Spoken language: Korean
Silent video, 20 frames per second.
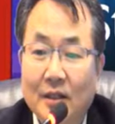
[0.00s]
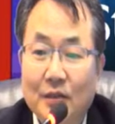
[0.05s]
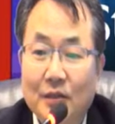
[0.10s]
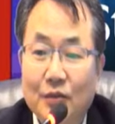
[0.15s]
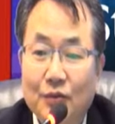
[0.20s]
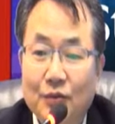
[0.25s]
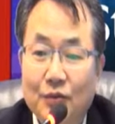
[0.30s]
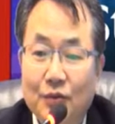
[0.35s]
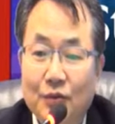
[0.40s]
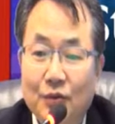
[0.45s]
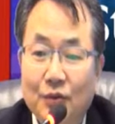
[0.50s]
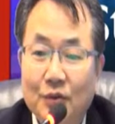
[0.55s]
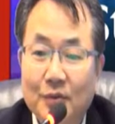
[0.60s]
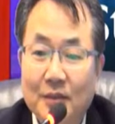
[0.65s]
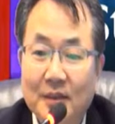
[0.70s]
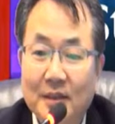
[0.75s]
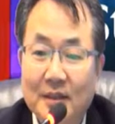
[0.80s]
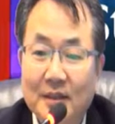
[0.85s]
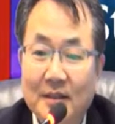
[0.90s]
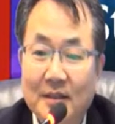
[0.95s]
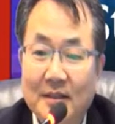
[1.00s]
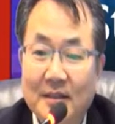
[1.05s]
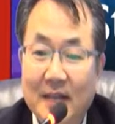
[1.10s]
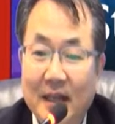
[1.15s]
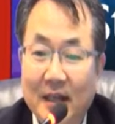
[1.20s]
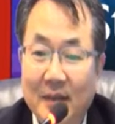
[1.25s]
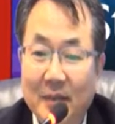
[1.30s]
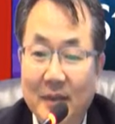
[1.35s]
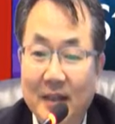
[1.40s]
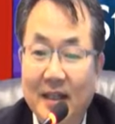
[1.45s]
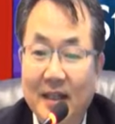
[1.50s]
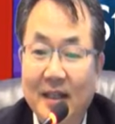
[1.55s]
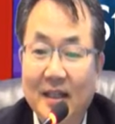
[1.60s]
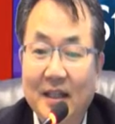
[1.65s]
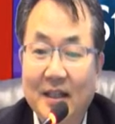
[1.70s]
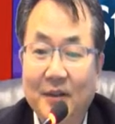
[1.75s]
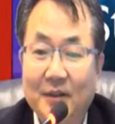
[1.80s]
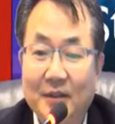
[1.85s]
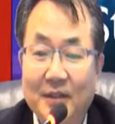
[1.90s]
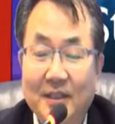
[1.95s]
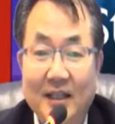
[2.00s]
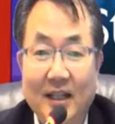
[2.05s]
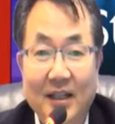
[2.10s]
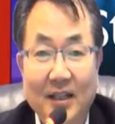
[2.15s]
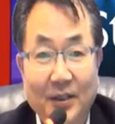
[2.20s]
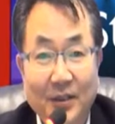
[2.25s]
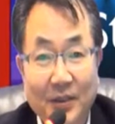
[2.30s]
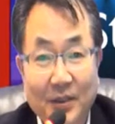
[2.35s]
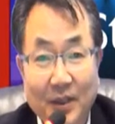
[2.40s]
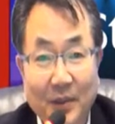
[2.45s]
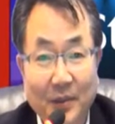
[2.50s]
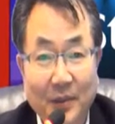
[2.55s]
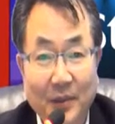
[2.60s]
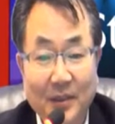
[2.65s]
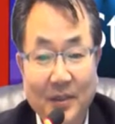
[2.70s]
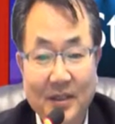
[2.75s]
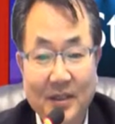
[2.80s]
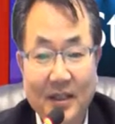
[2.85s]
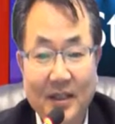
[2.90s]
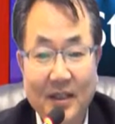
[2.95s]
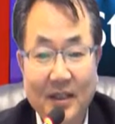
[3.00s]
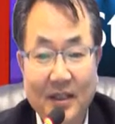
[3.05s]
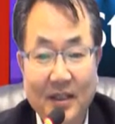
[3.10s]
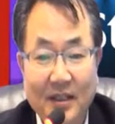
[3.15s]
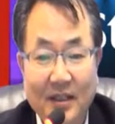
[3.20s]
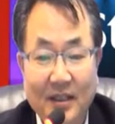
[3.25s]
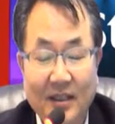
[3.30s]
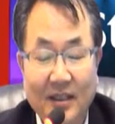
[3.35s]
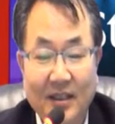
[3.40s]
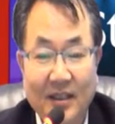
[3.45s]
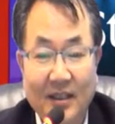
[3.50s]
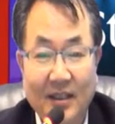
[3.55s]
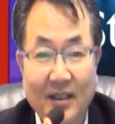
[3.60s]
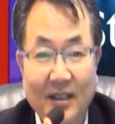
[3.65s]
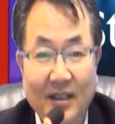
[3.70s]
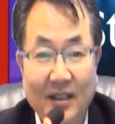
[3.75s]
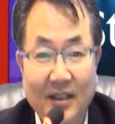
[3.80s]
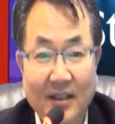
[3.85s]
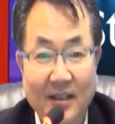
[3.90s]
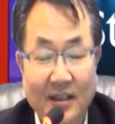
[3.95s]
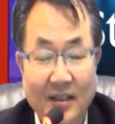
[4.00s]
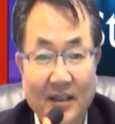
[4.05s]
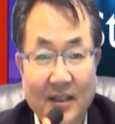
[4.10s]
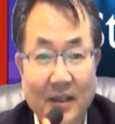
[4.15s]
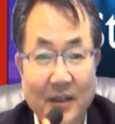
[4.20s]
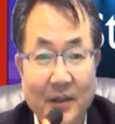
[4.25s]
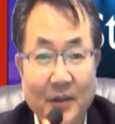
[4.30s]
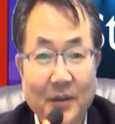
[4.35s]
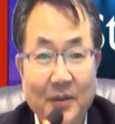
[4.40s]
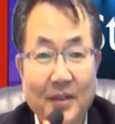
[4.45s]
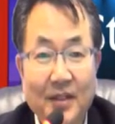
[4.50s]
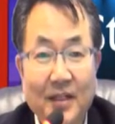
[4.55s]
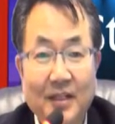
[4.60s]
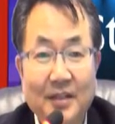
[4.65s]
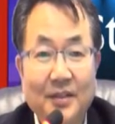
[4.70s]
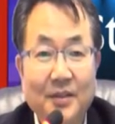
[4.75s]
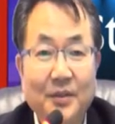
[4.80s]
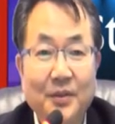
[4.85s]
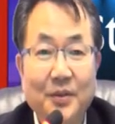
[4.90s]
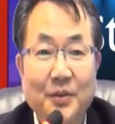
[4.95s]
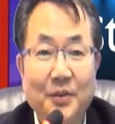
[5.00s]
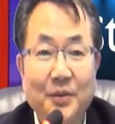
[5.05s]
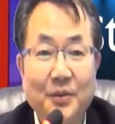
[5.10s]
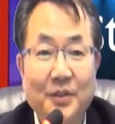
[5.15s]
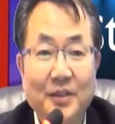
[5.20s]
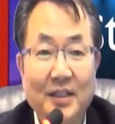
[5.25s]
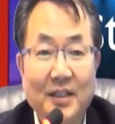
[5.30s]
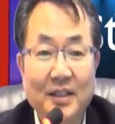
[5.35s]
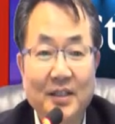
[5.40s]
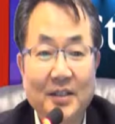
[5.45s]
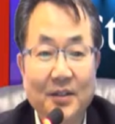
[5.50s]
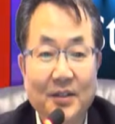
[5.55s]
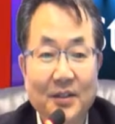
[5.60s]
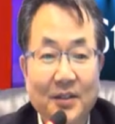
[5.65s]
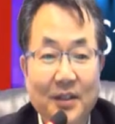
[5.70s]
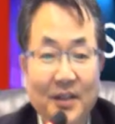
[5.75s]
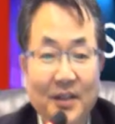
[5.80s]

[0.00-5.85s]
수업이 재미있게 될 것이다. 이것이 첫 번째 기대이고 그래서 교실에서